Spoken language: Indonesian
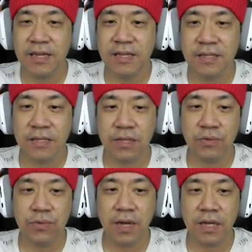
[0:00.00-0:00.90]
Dan
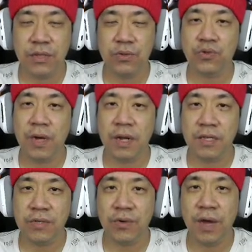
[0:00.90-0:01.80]
juga itu
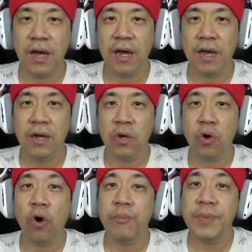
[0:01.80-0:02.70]
suaranya juga
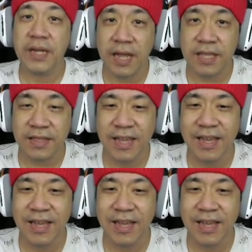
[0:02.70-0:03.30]
copyright.